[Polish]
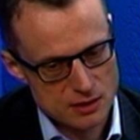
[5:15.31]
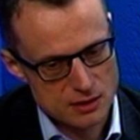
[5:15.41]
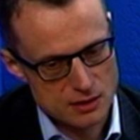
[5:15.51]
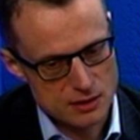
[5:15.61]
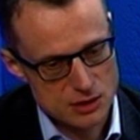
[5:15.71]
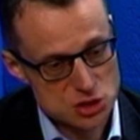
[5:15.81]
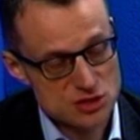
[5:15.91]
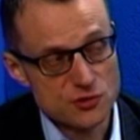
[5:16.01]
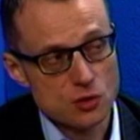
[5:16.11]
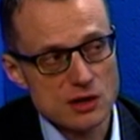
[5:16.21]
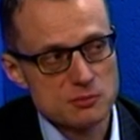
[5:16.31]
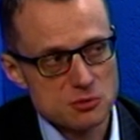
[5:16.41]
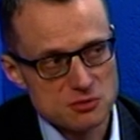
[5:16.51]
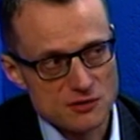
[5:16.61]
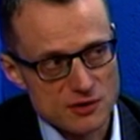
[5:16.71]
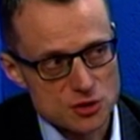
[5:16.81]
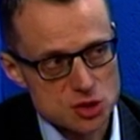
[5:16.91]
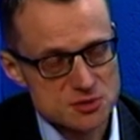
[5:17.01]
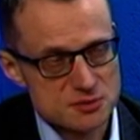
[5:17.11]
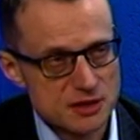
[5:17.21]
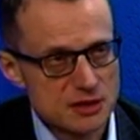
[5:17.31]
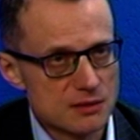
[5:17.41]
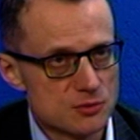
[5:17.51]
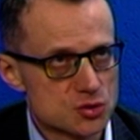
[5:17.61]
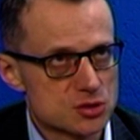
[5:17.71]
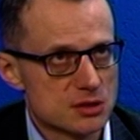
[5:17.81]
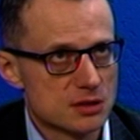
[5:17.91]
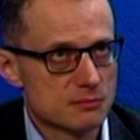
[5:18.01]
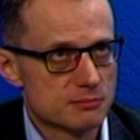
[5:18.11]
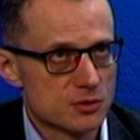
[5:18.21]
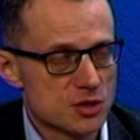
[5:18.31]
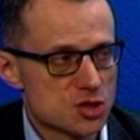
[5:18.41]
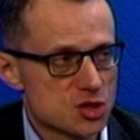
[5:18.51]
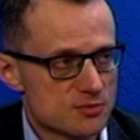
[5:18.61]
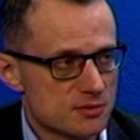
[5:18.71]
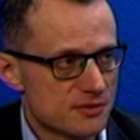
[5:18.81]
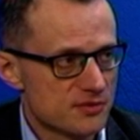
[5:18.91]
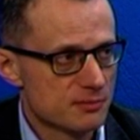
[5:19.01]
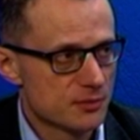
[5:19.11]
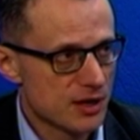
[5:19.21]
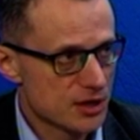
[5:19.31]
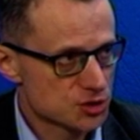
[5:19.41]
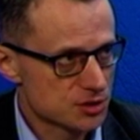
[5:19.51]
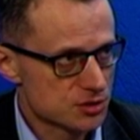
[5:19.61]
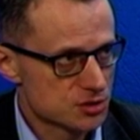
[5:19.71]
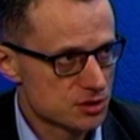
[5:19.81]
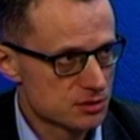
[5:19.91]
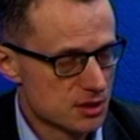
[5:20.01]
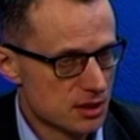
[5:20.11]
e, i czy w ogóle próbować, czy przypadkiem już nie ponieśliśmy pewnej porażki, czy